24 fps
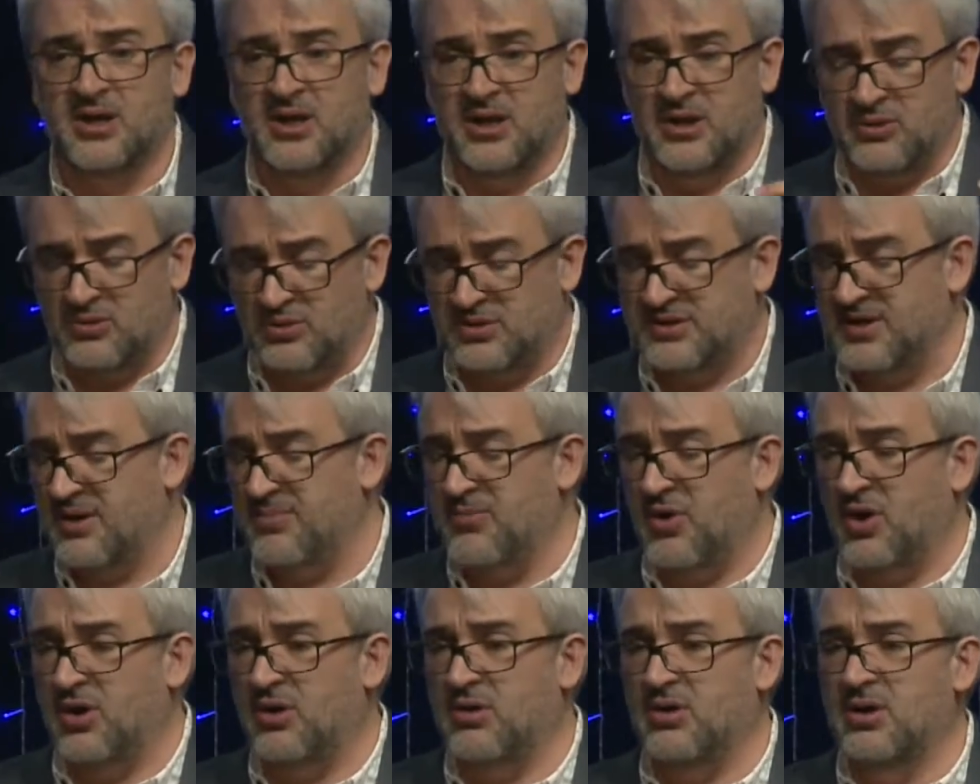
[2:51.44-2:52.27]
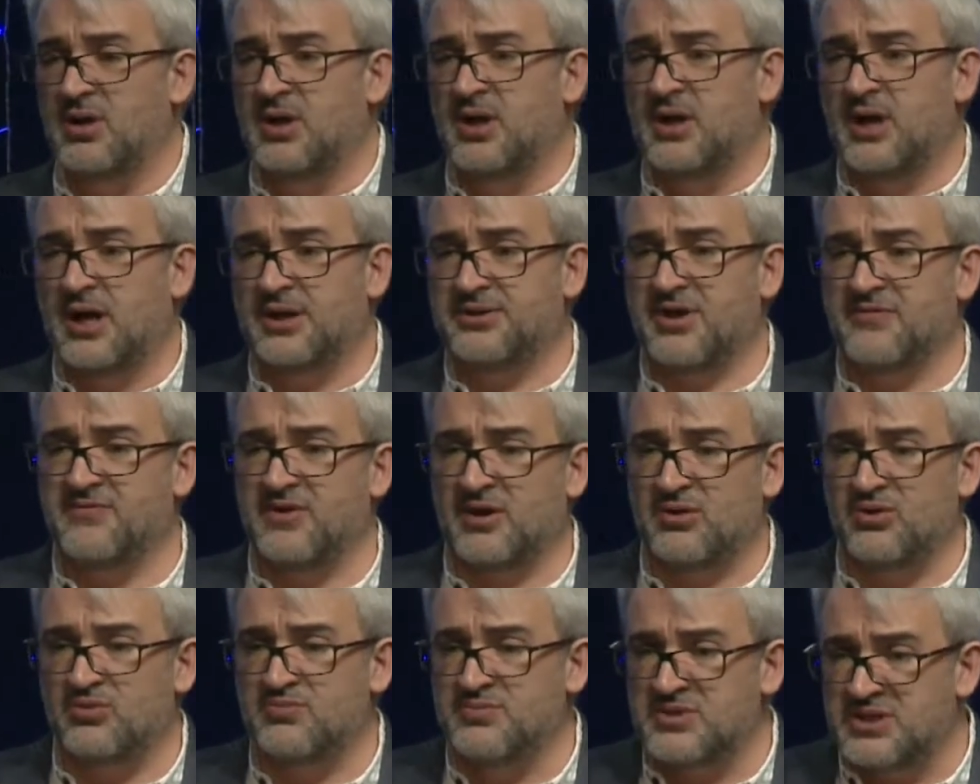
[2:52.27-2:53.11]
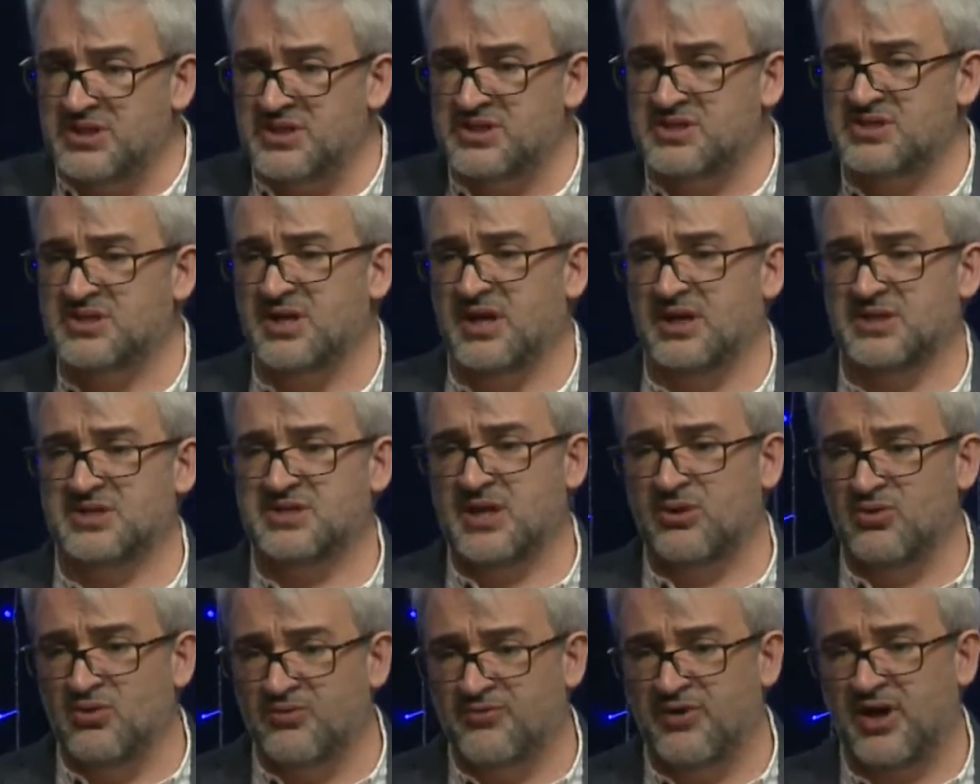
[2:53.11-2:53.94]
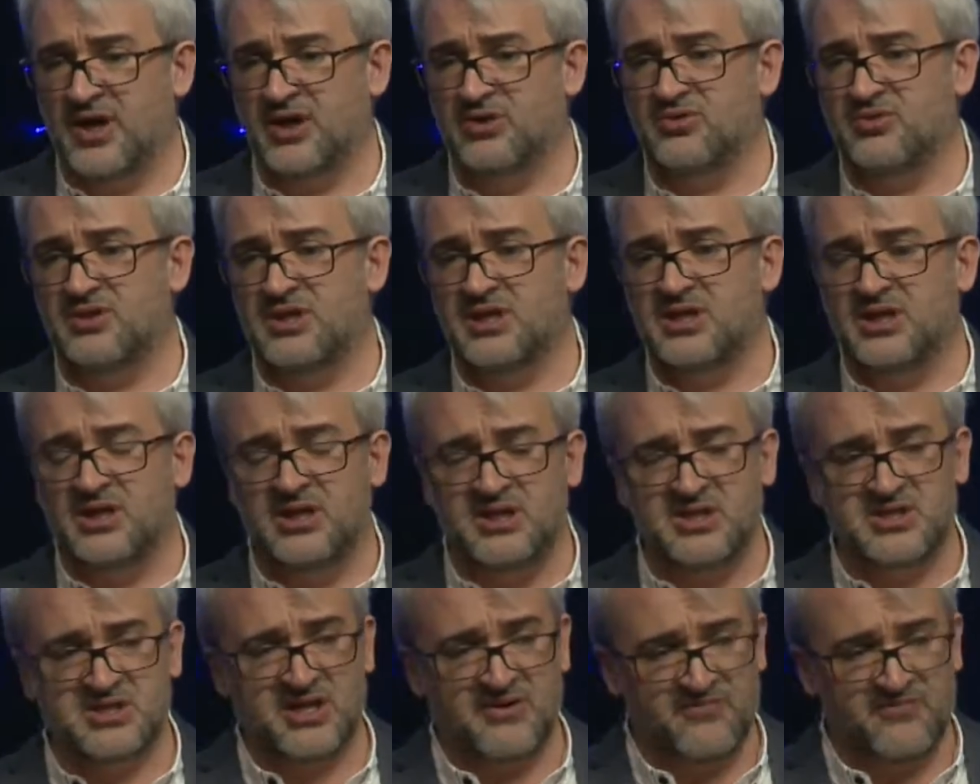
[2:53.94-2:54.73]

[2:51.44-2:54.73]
notamment à travers le ministère ciel ouvert de l'Église,